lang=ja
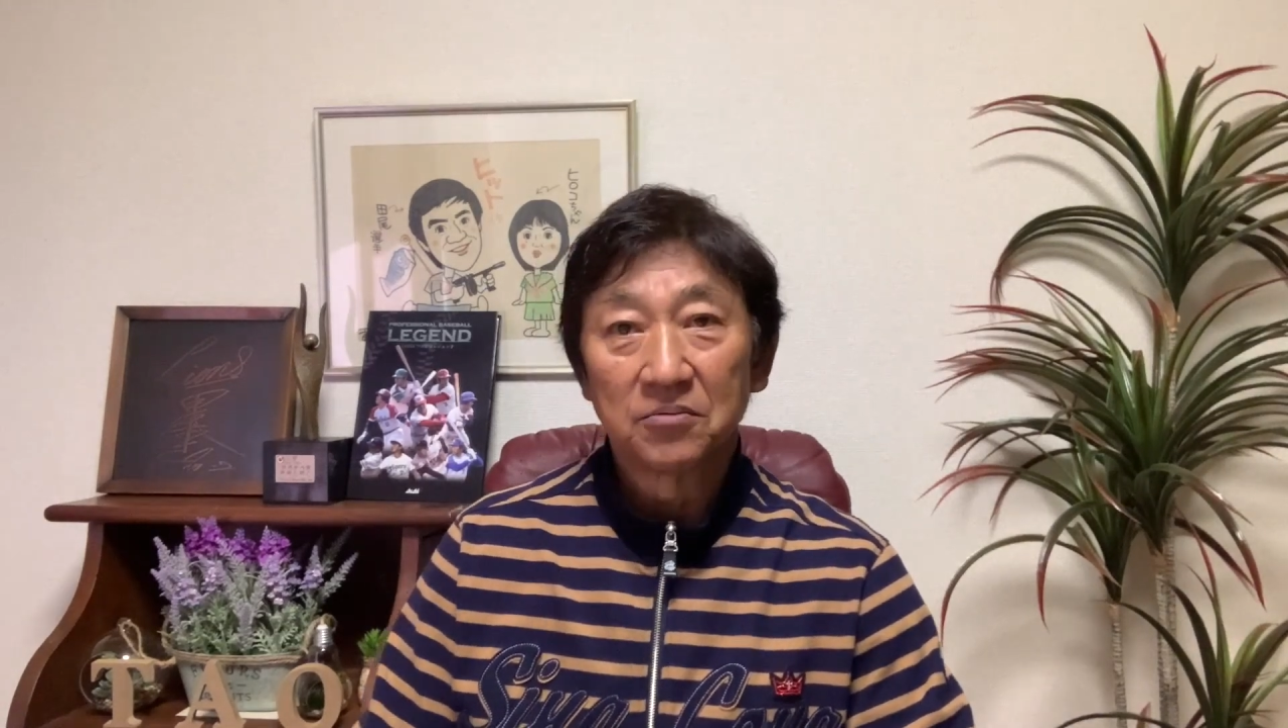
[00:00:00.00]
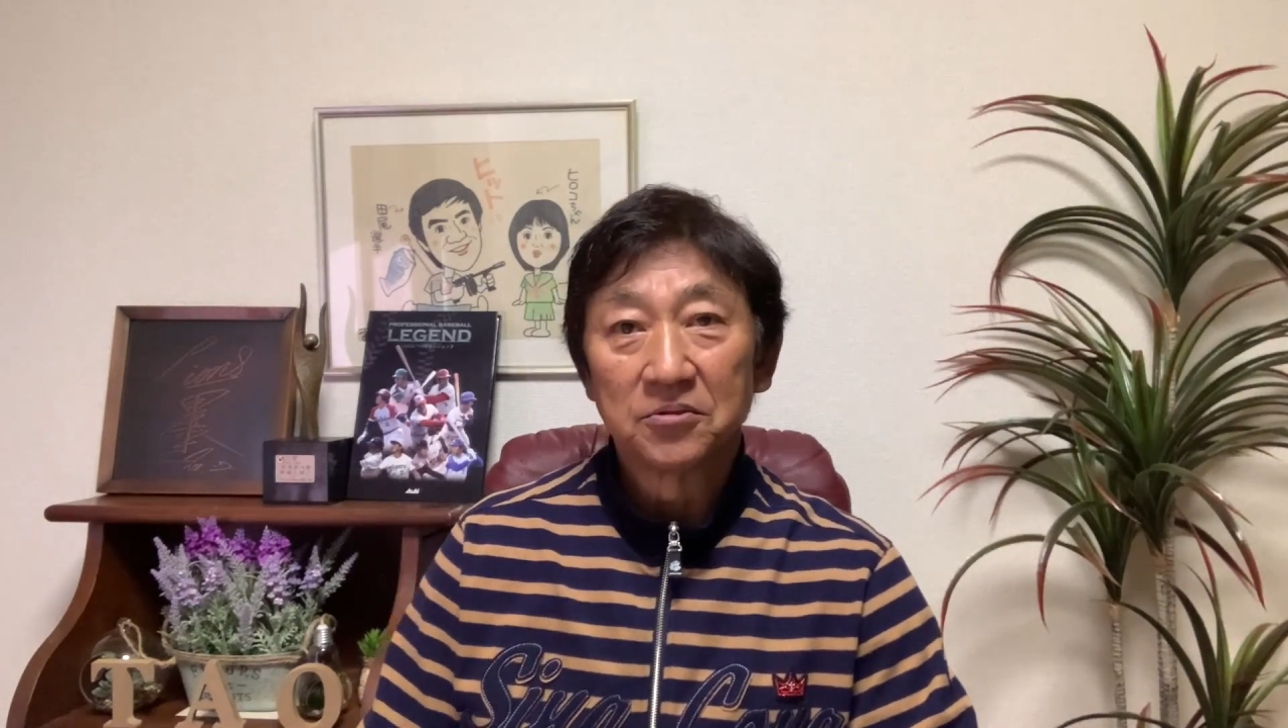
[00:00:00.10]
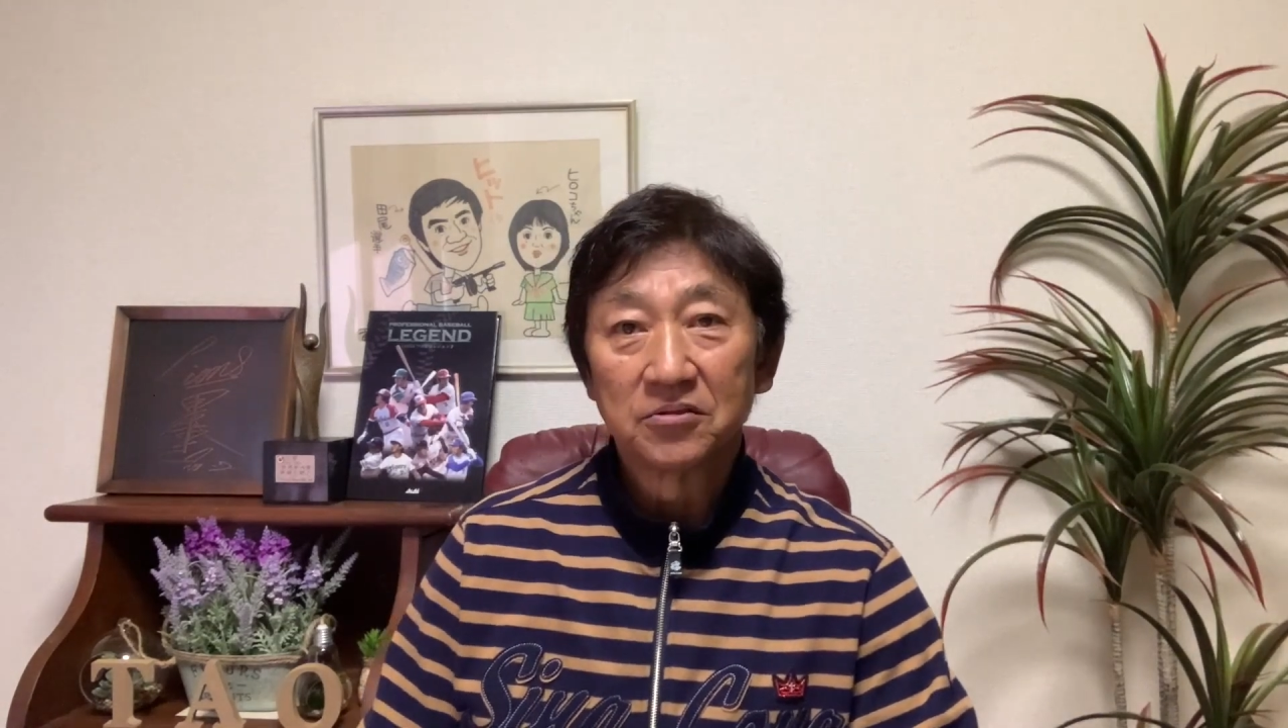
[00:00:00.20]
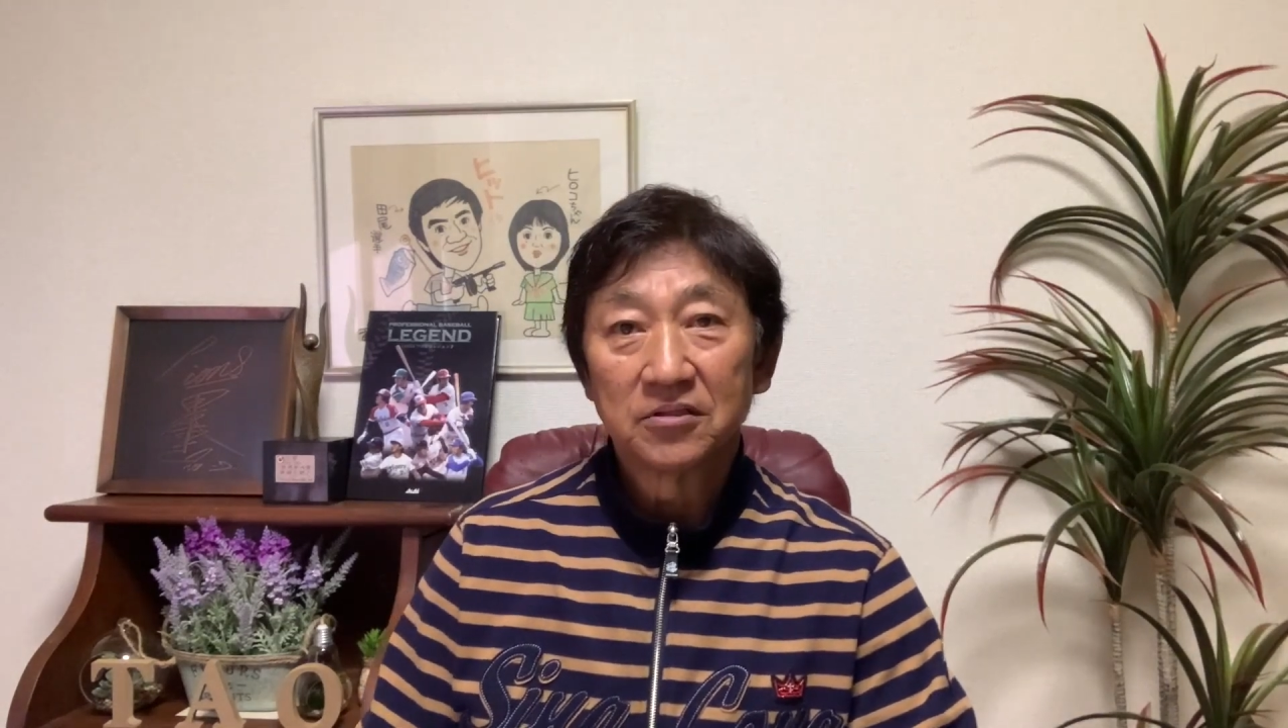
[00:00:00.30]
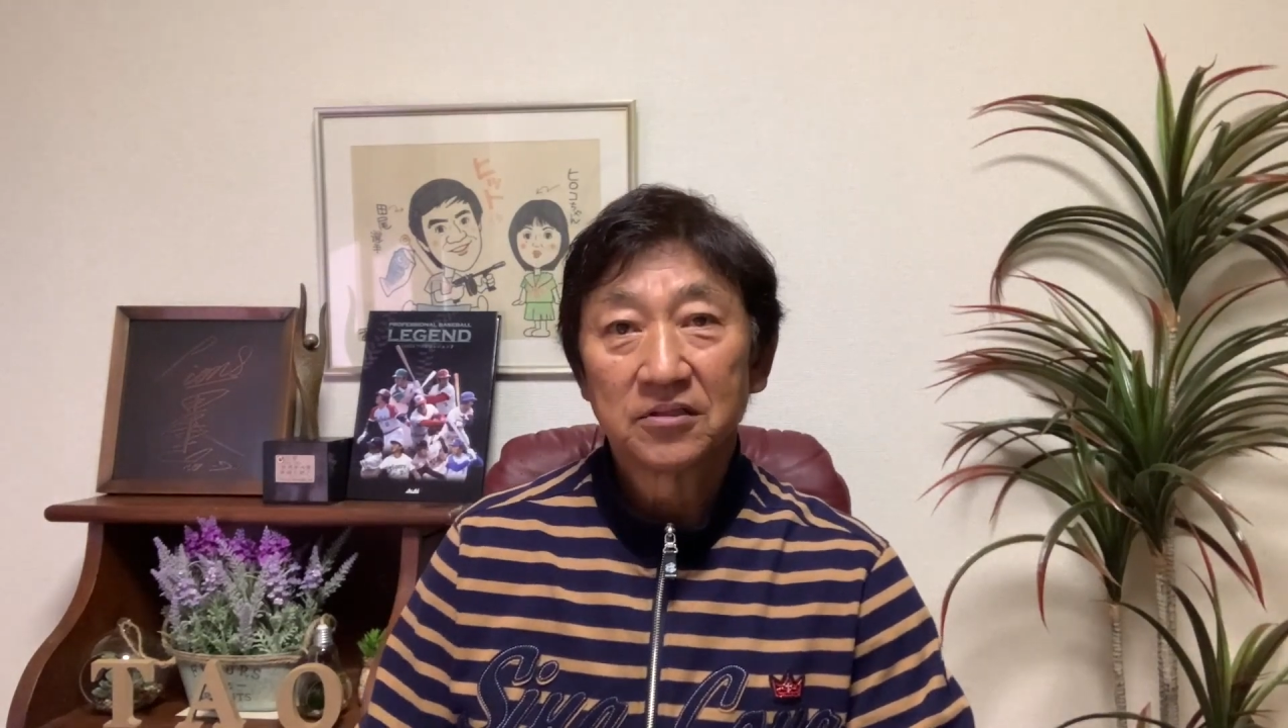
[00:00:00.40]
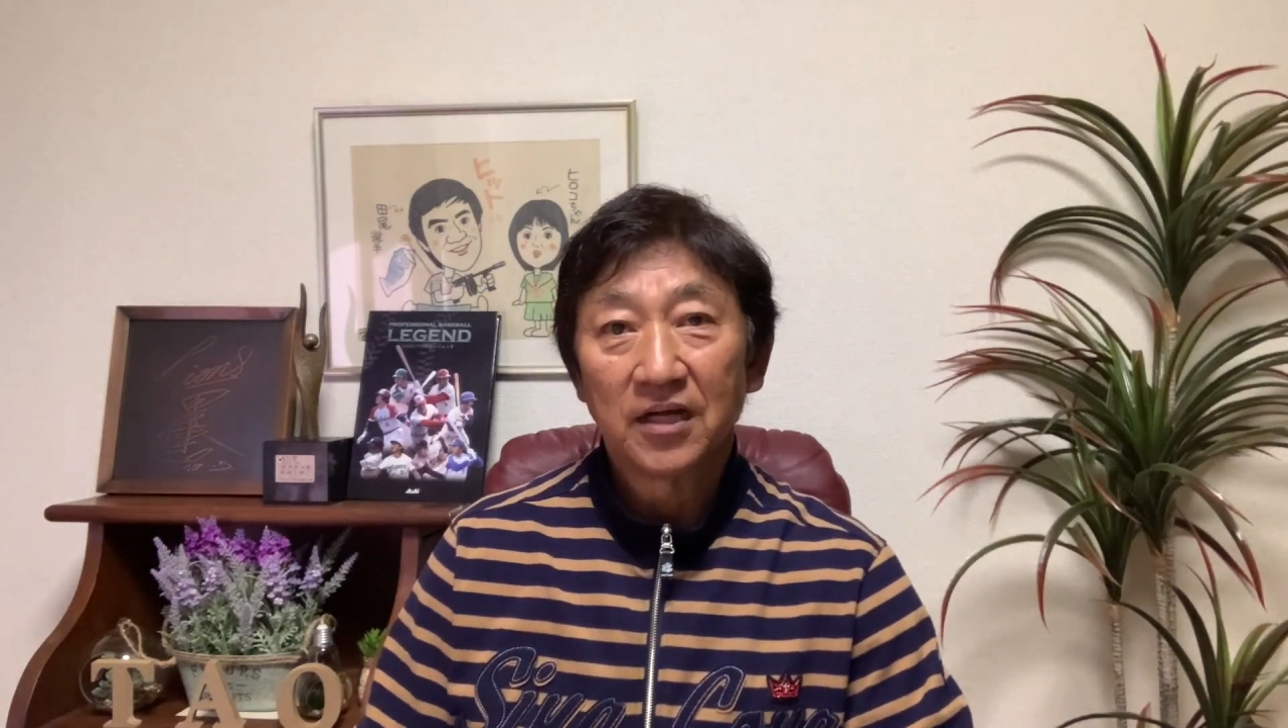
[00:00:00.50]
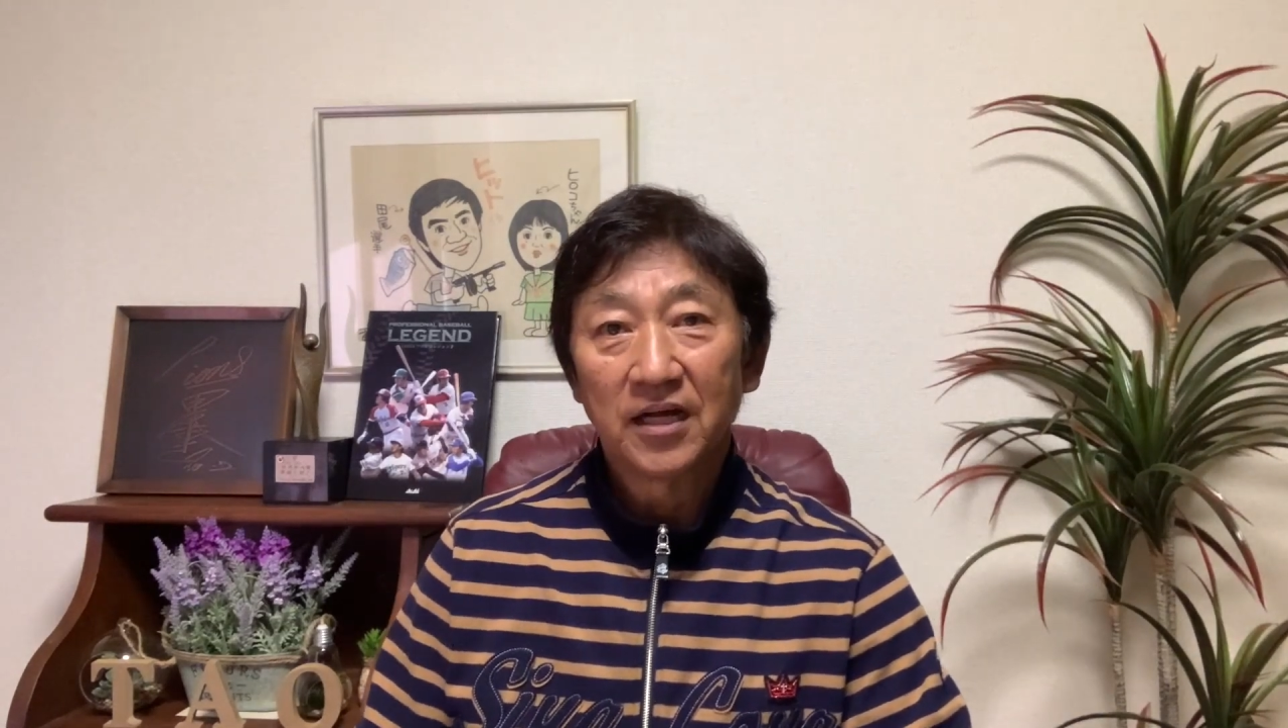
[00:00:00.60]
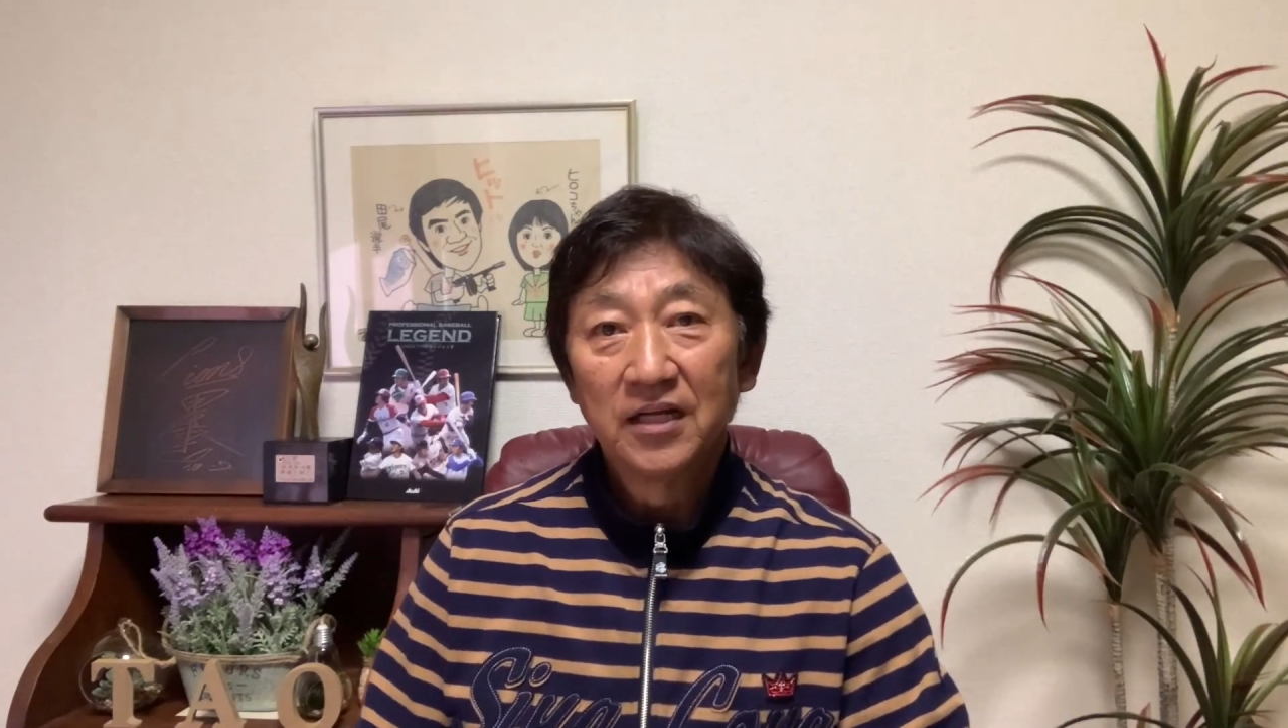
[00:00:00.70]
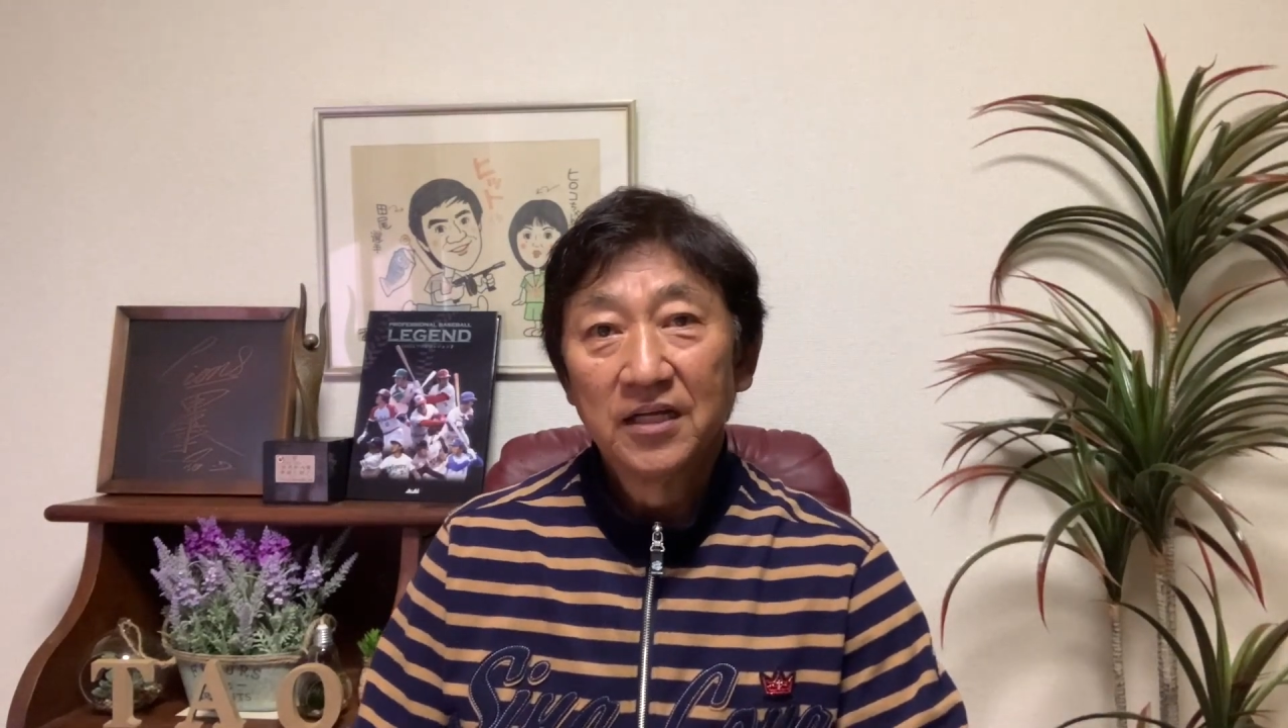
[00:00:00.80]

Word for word: 思うんですが